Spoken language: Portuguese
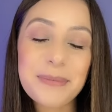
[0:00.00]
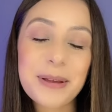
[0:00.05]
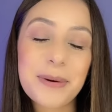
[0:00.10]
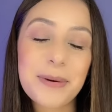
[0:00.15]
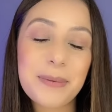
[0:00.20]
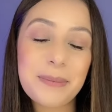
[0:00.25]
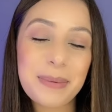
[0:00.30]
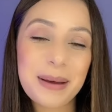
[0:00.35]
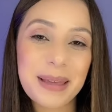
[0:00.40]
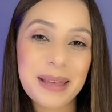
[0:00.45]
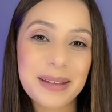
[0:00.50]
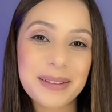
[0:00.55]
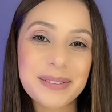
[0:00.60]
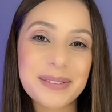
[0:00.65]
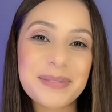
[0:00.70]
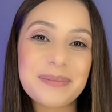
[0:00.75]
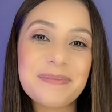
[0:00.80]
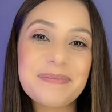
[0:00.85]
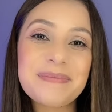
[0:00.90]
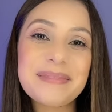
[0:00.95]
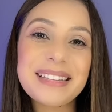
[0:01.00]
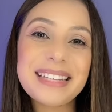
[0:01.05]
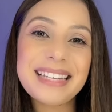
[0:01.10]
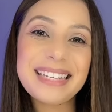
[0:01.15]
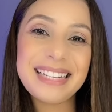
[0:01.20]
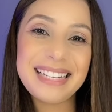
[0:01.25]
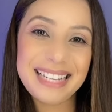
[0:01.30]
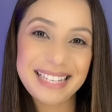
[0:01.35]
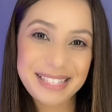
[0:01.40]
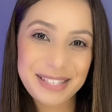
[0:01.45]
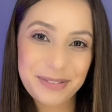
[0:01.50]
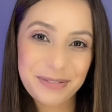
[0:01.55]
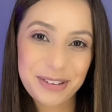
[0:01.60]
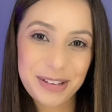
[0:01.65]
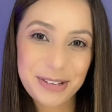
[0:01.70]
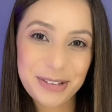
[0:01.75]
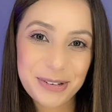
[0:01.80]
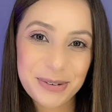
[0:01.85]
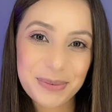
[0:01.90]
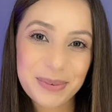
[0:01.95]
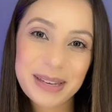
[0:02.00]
me acompanhando nesse vídeo.